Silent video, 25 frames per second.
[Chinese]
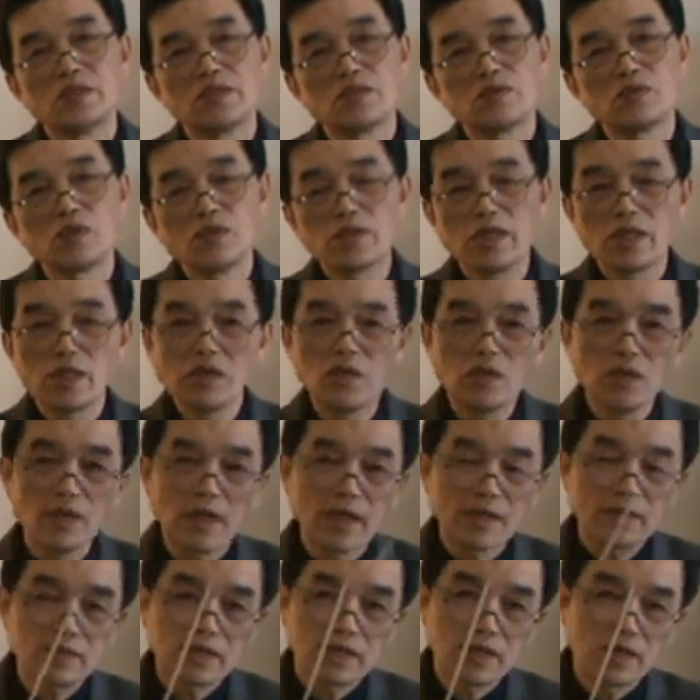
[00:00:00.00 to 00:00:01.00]
所以后
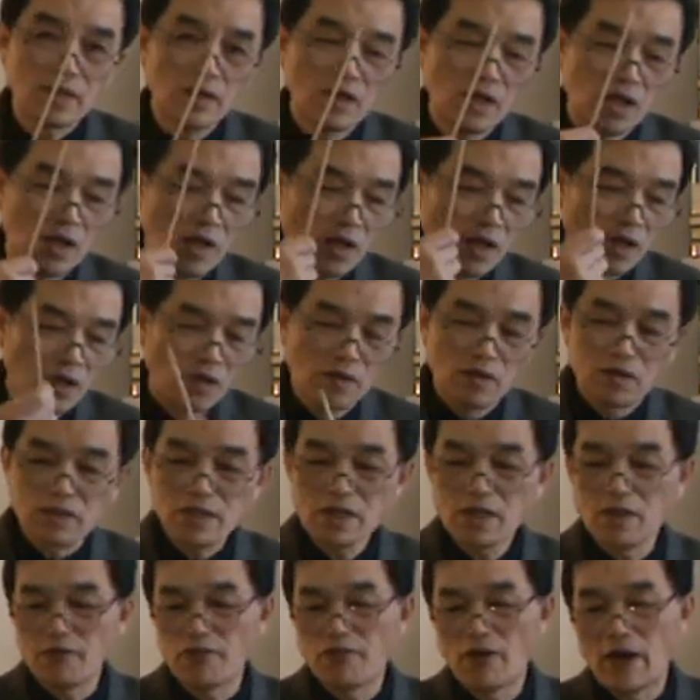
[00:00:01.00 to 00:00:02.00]
来这个
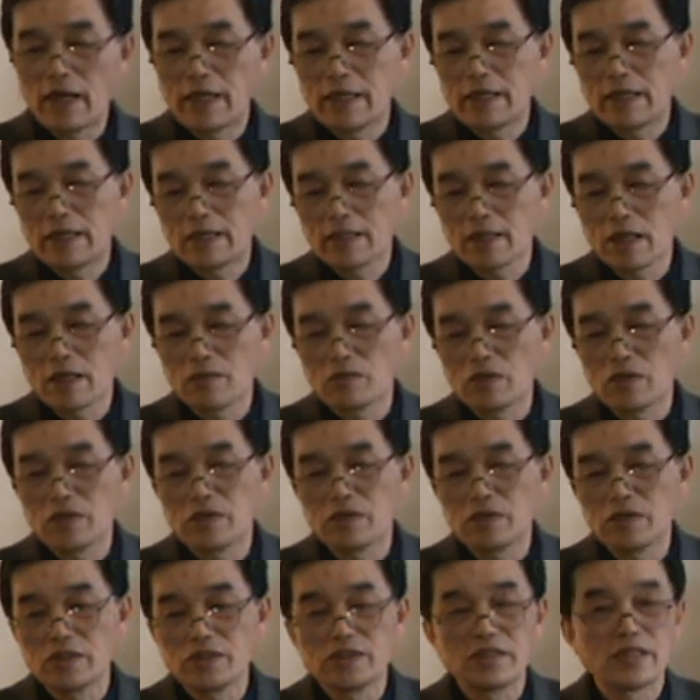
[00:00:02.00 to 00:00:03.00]
这个发音，它最
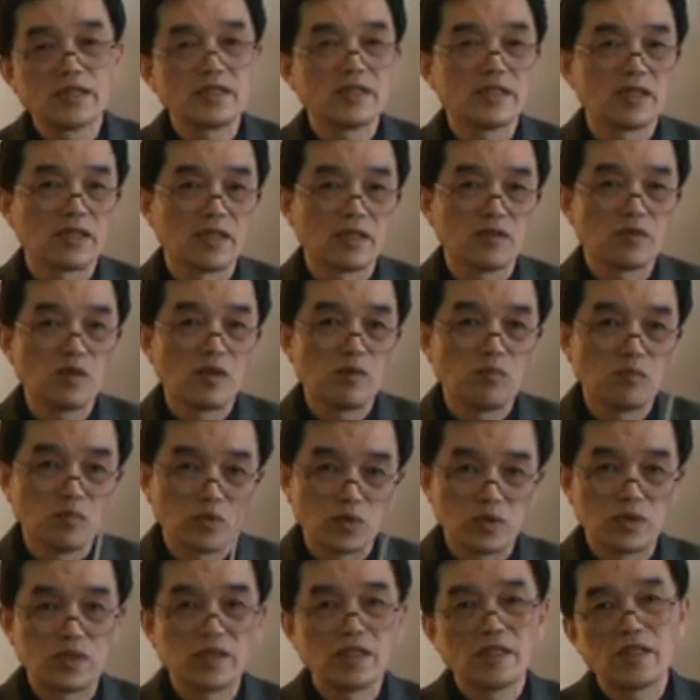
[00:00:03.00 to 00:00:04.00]
后就形成了对
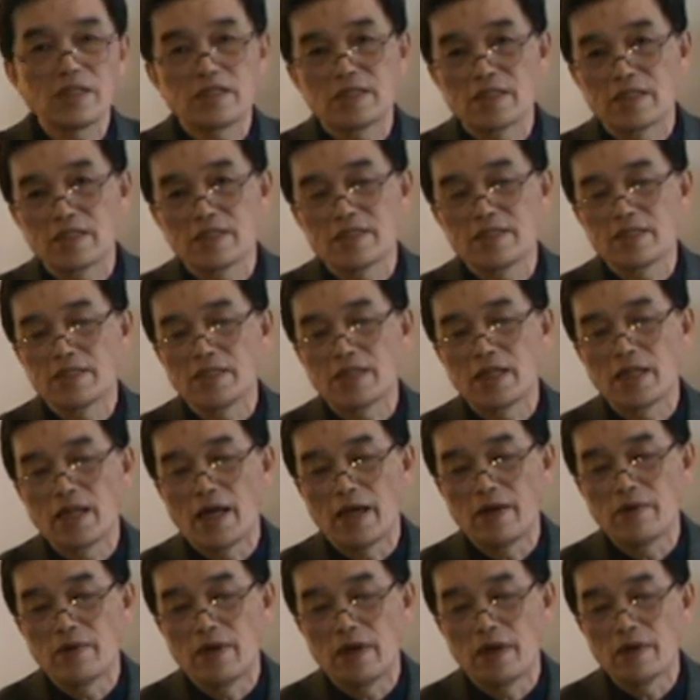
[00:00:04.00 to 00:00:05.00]
母亲的这个词的
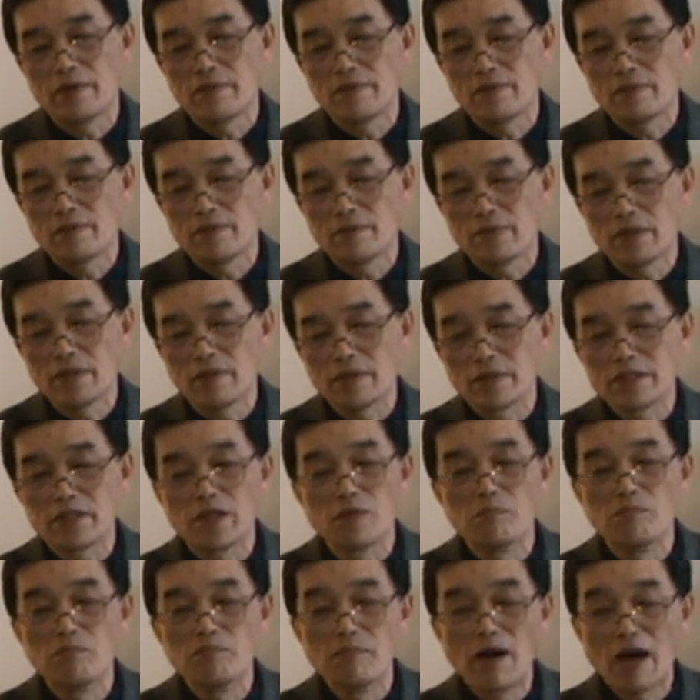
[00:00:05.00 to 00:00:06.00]
来源，对吧？叫
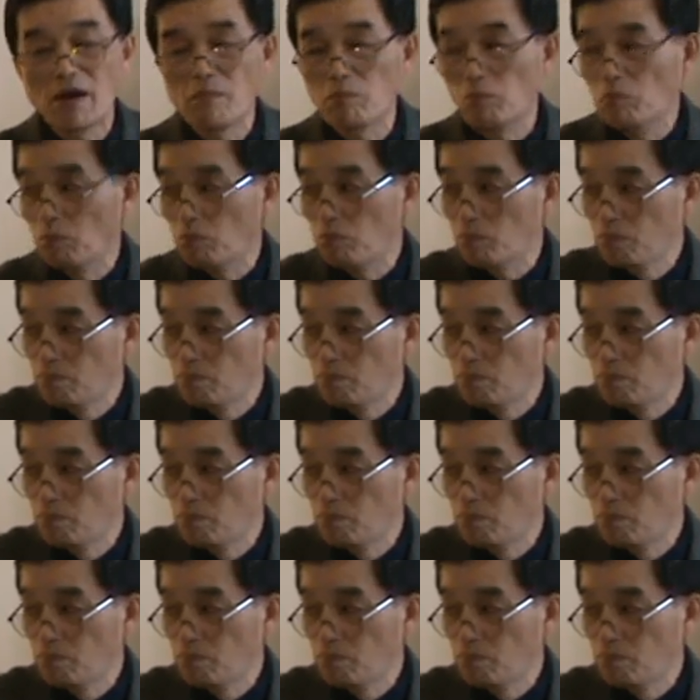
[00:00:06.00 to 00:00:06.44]
mom。